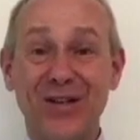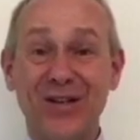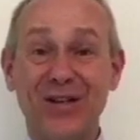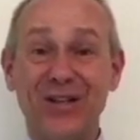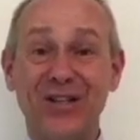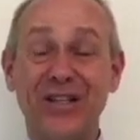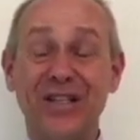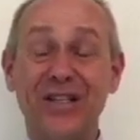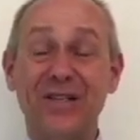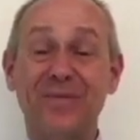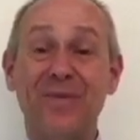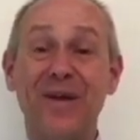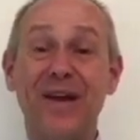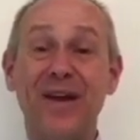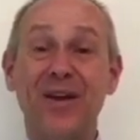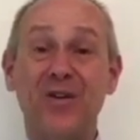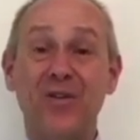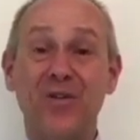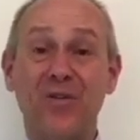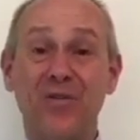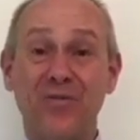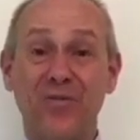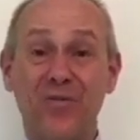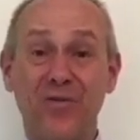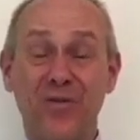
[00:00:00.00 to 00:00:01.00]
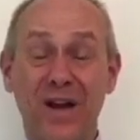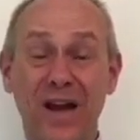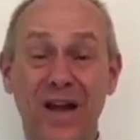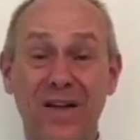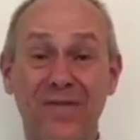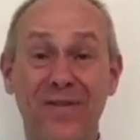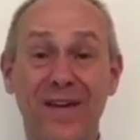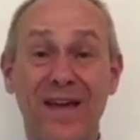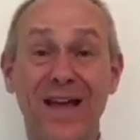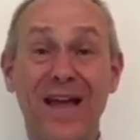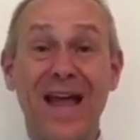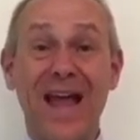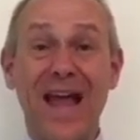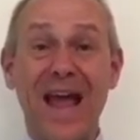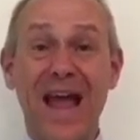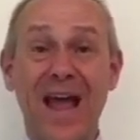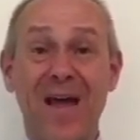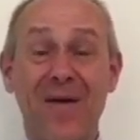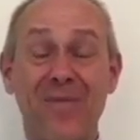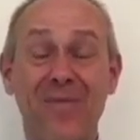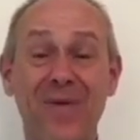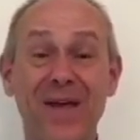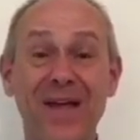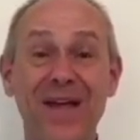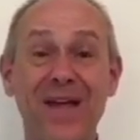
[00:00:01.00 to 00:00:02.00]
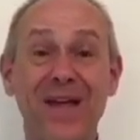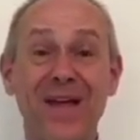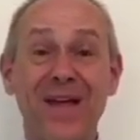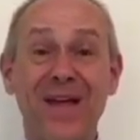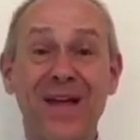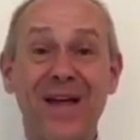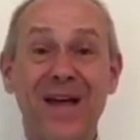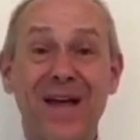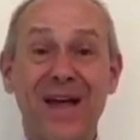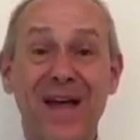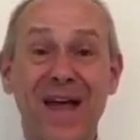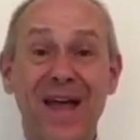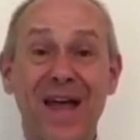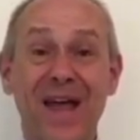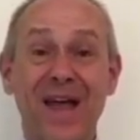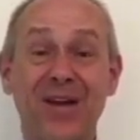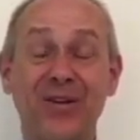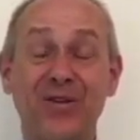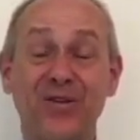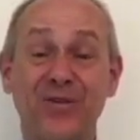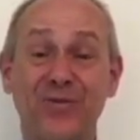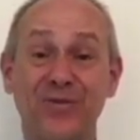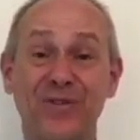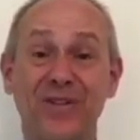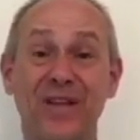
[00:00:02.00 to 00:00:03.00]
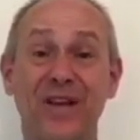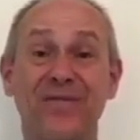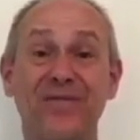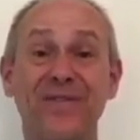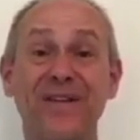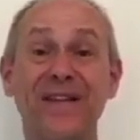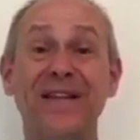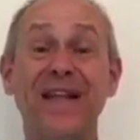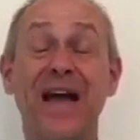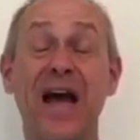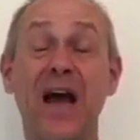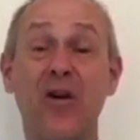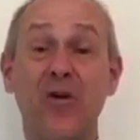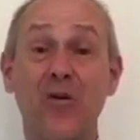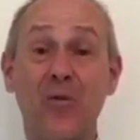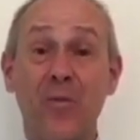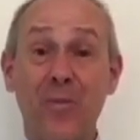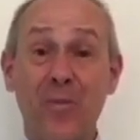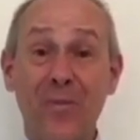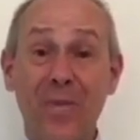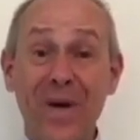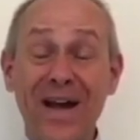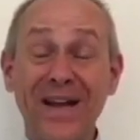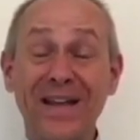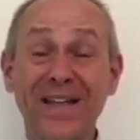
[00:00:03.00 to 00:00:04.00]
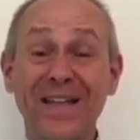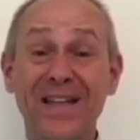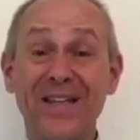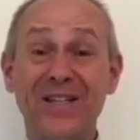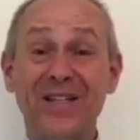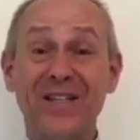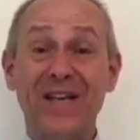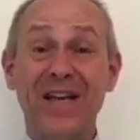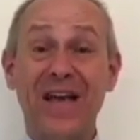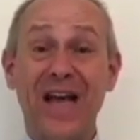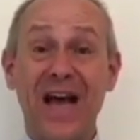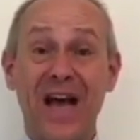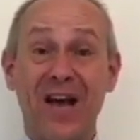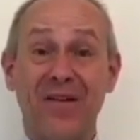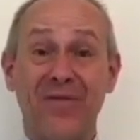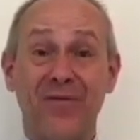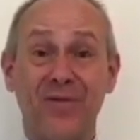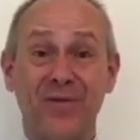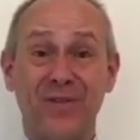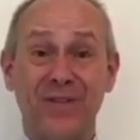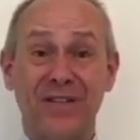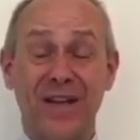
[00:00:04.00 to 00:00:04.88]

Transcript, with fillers: J'espère que vous l'avez aimé et je vous invite à le partager à vos